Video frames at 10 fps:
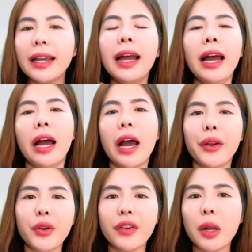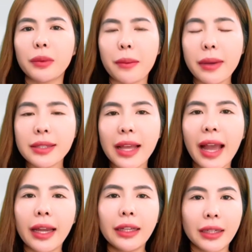ha. À, đối với động tác
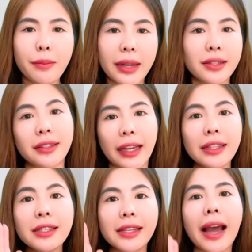massage, các bạn tránh ừ.